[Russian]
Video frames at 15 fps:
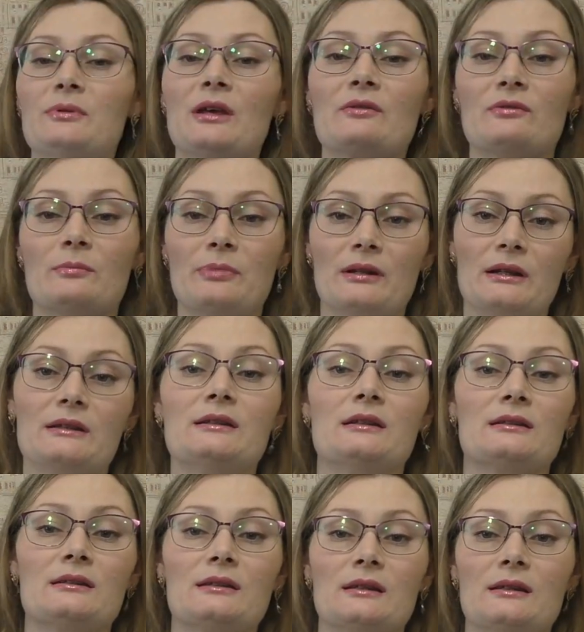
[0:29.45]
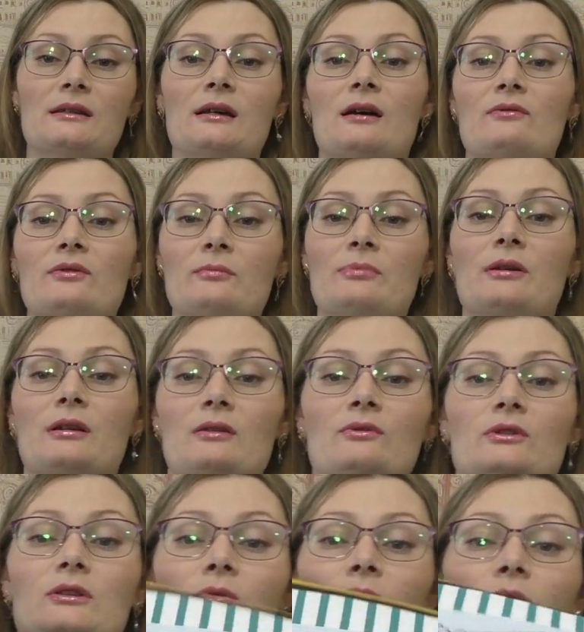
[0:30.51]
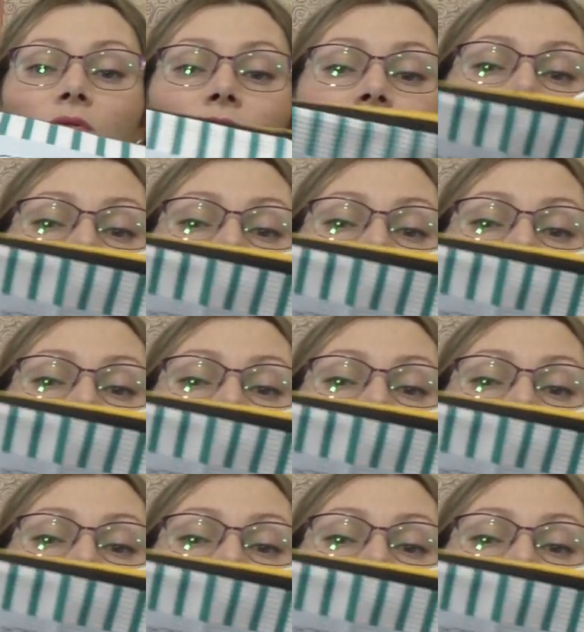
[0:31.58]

Первое полотенце полотенце я выбрала вот такой вот